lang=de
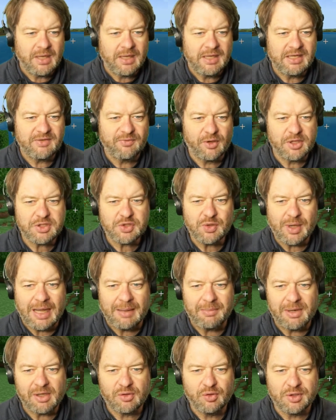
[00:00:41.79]
Ich wollte es nur
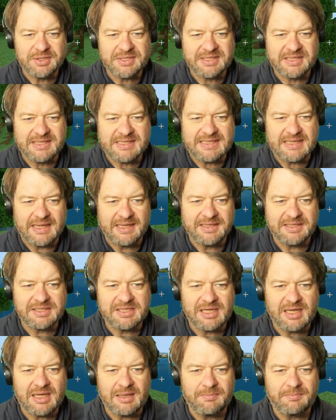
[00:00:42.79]
einmal kurz
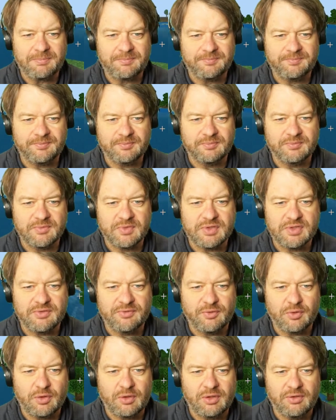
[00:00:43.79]
gezeigt haben,
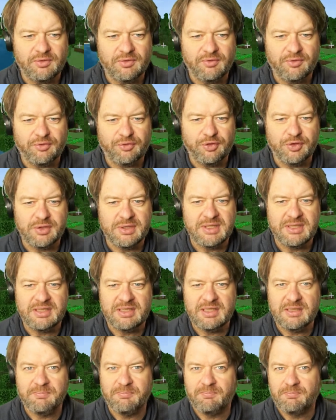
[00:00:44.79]
sowohl für
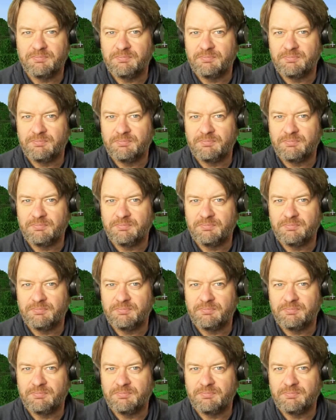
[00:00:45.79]
die, die